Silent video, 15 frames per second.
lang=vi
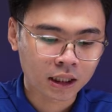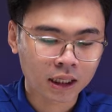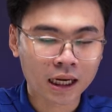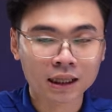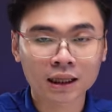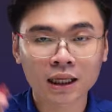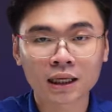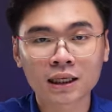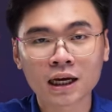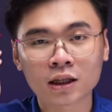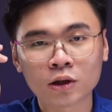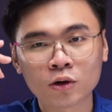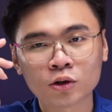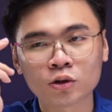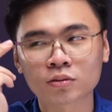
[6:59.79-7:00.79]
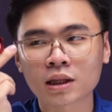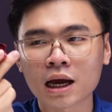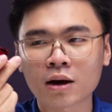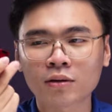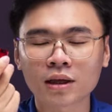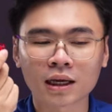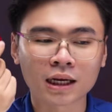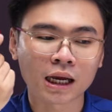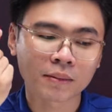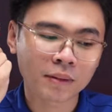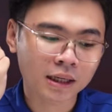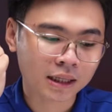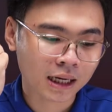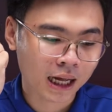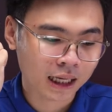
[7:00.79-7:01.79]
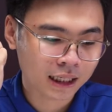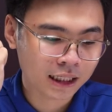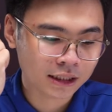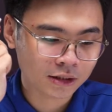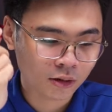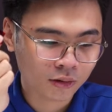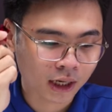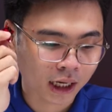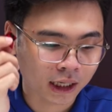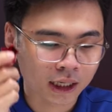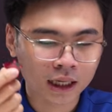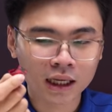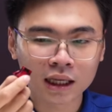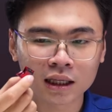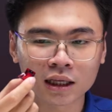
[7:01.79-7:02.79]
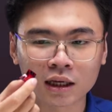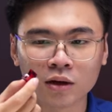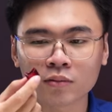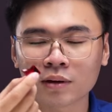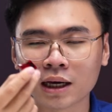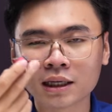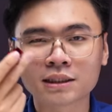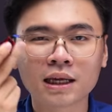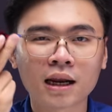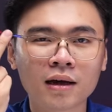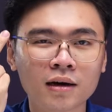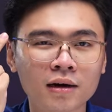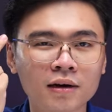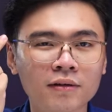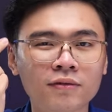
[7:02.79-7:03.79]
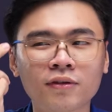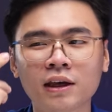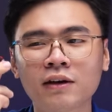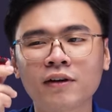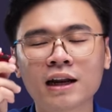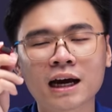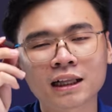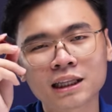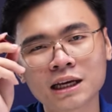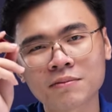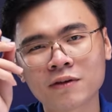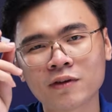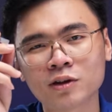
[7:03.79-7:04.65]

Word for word: cần gặt tay nhẹ thôi chúng ta cũng có thể đánh mất cái keystone này thì lúc đấy sẽ là hơi phí và đáng tiếc bởi